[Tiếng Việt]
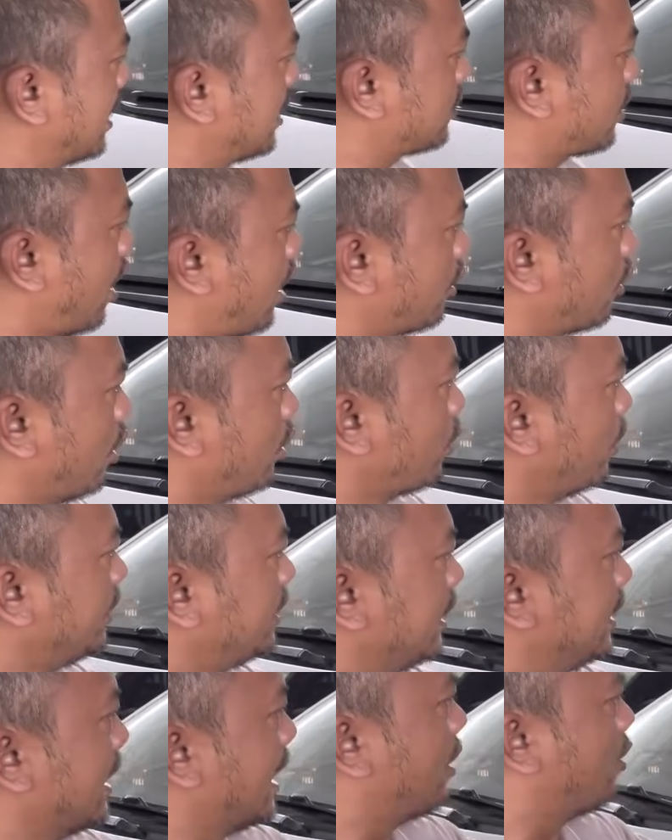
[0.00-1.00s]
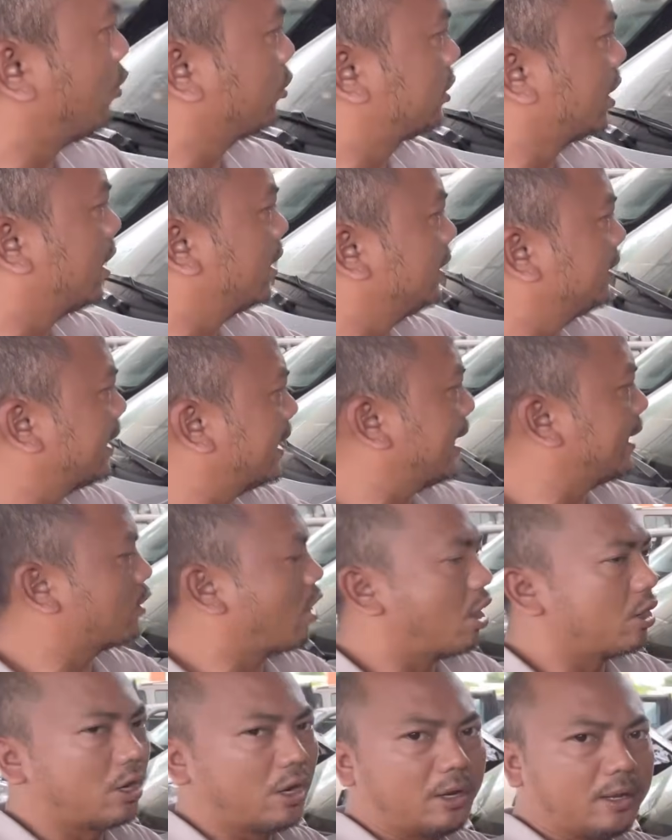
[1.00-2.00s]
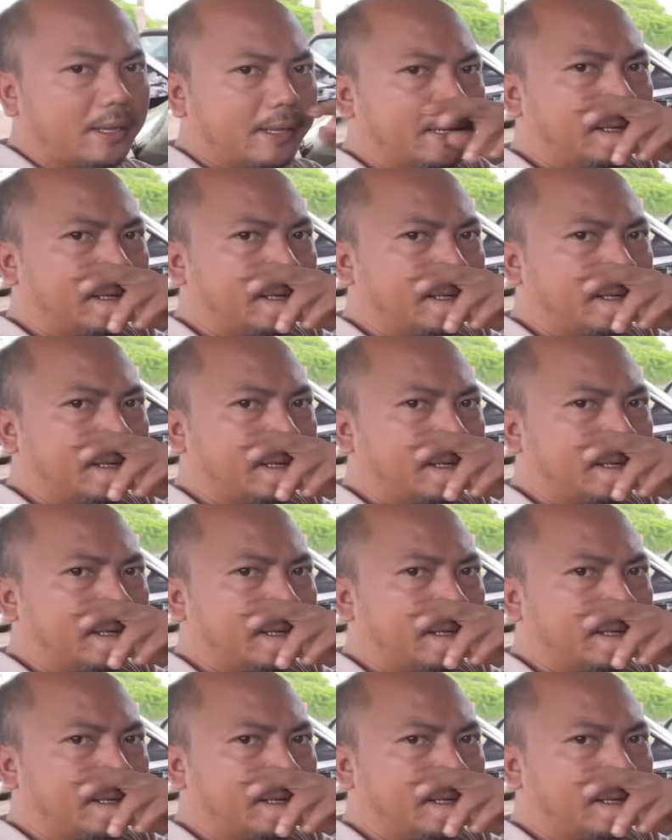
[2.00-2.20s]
có rồi quý chị nha hồ sơ thì xe này có rồi